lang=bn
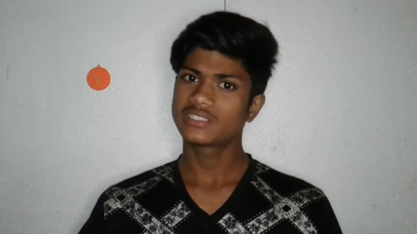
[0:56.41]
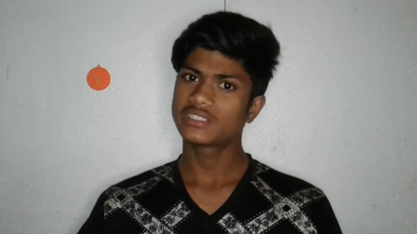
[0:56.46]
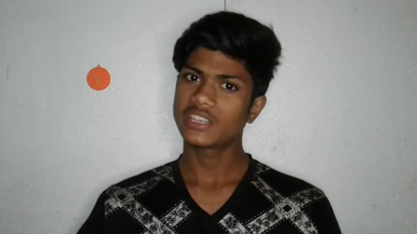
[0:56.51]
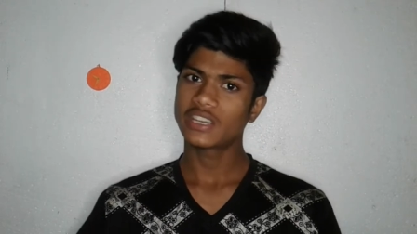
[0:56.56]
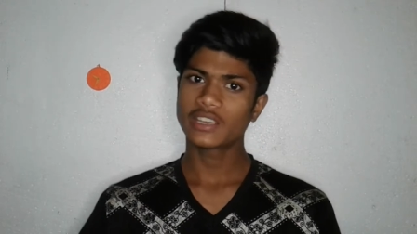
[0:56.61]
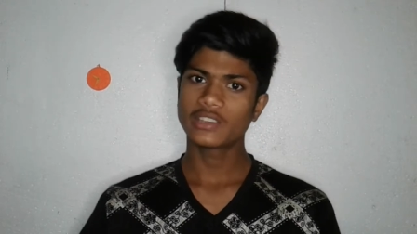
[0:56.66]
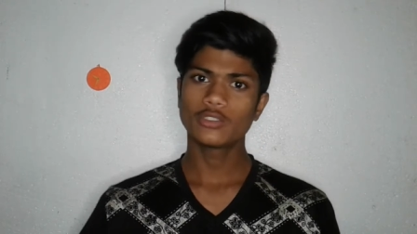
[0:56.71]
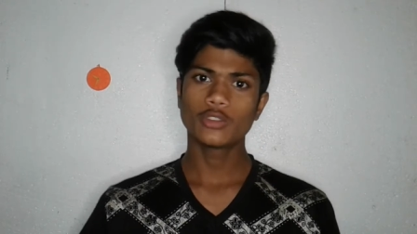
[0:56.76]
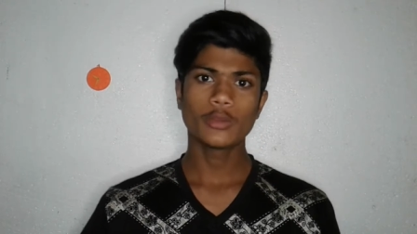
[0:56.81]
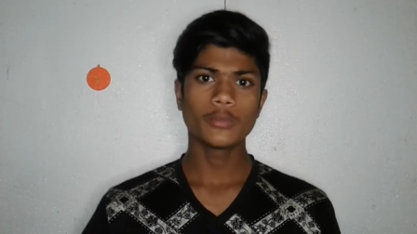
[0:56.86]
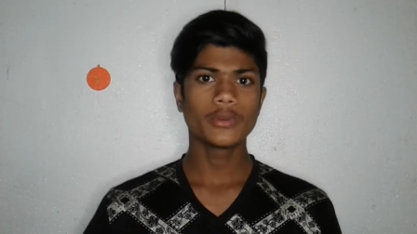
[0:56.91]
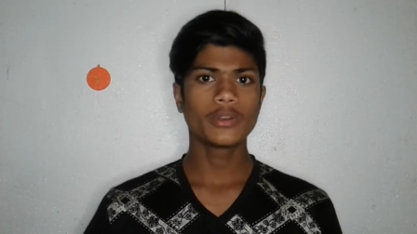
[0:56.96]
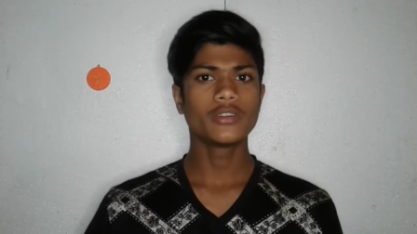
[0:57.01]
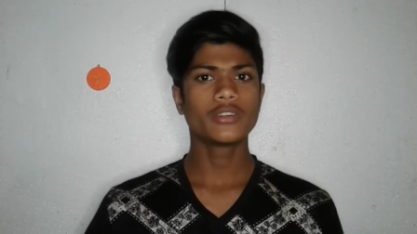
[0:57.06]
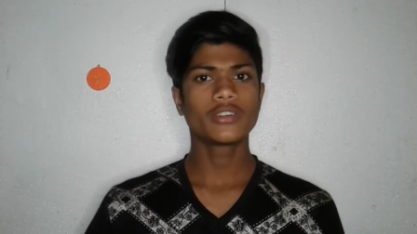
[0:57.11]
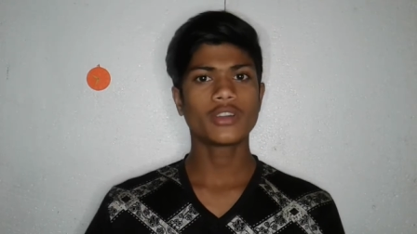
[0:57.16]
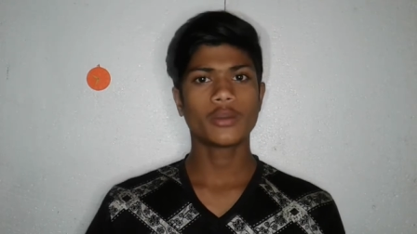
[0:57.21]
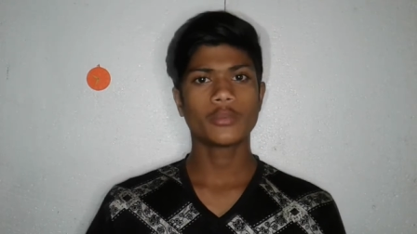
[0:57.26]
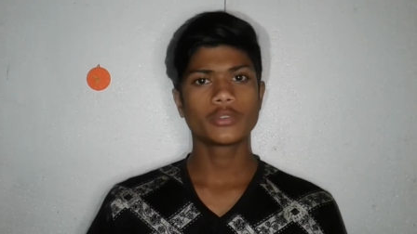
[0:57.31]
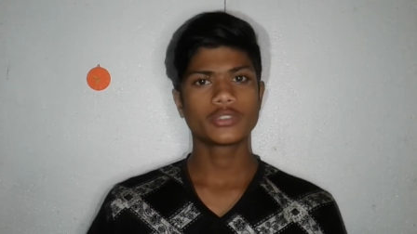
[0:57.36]
সে কিন্তু ওই
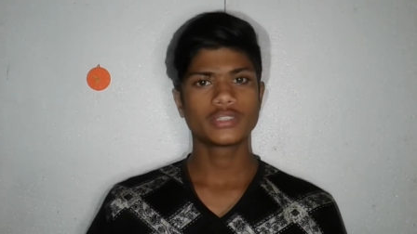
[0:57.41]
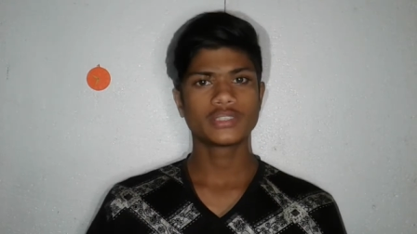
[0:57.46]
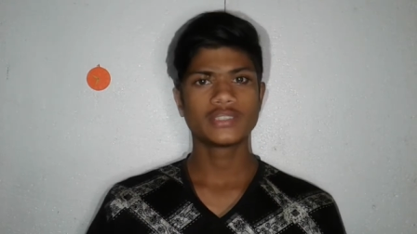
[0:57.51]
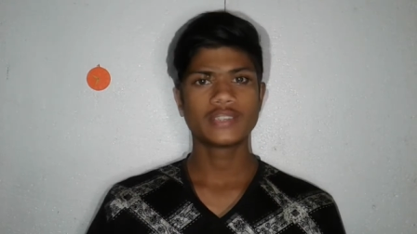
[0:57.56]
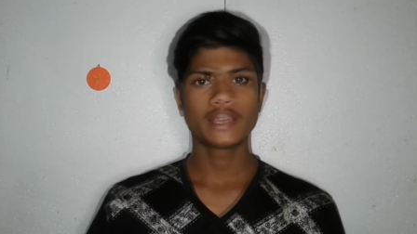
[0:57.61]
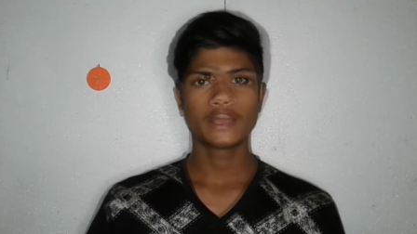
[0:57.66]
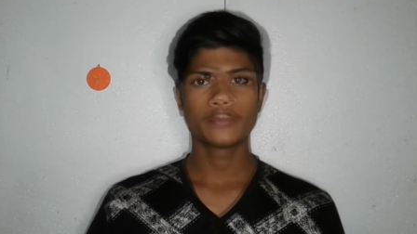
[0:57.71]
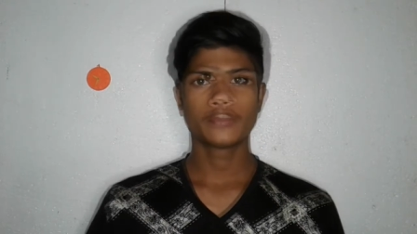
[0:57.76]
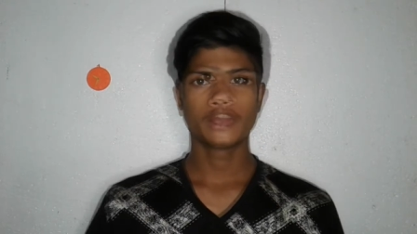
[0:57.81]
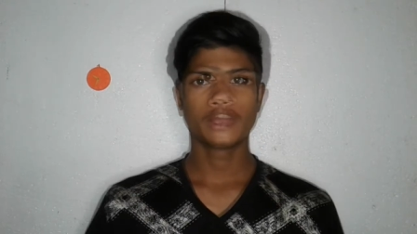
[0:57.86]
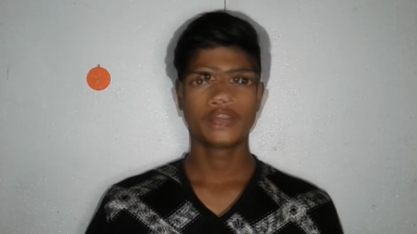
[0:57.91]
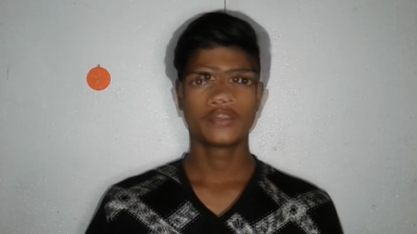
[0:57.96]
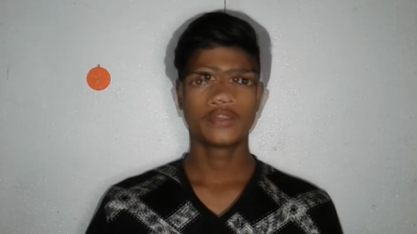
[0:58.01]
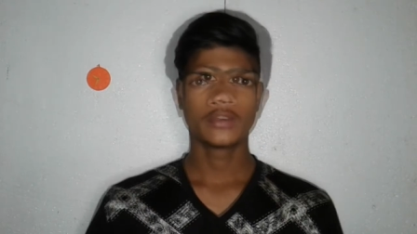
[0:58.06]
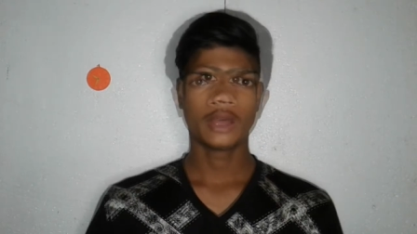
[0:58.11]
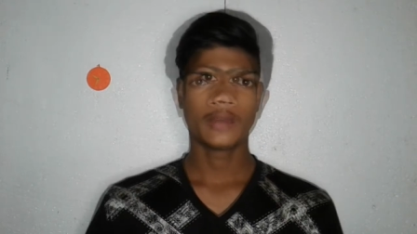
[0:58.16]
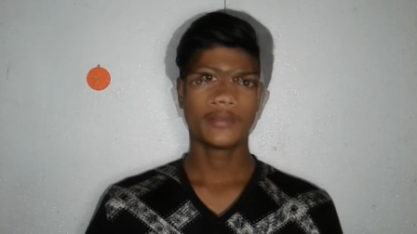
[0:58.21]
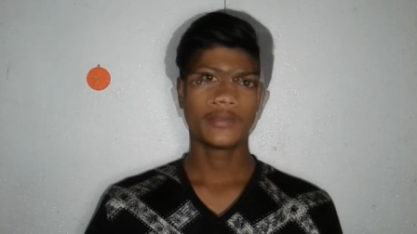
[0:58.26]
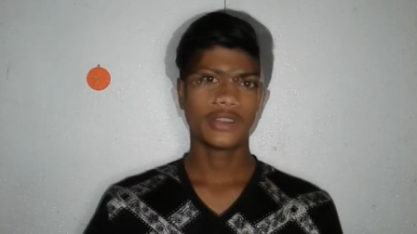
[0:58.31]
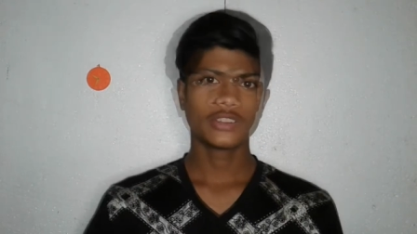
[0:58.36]
ভিডিওটি অবশ্যই দেখবে
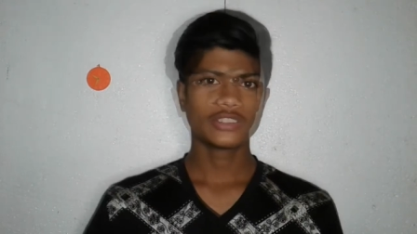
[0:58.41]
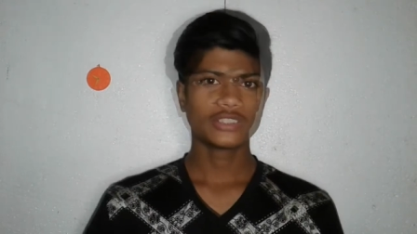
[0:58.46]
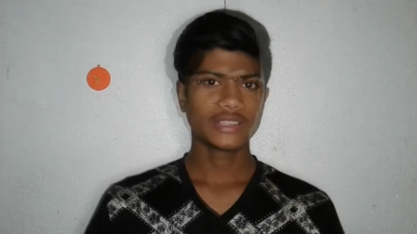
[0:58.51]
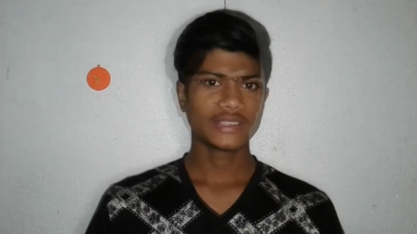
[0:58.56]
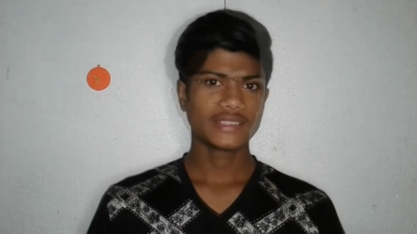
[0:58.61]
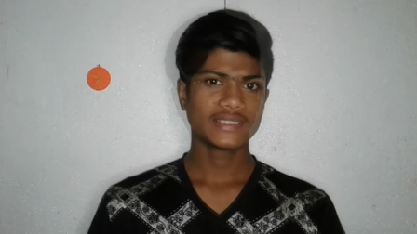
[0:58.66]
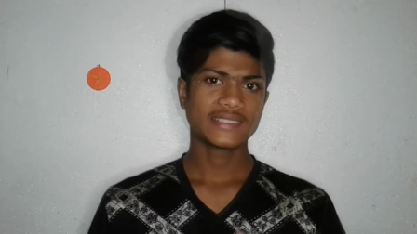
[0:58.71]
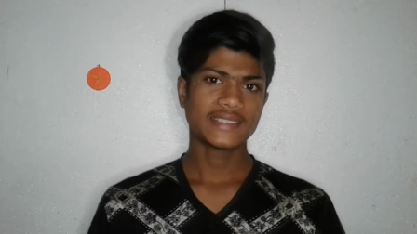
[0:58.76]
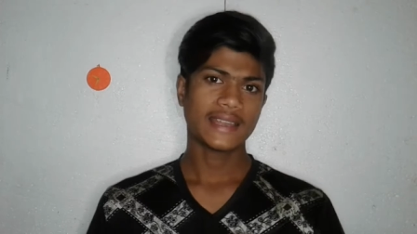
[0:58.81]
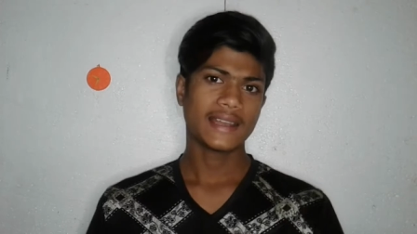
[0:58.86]
তো আপনার যদি একটি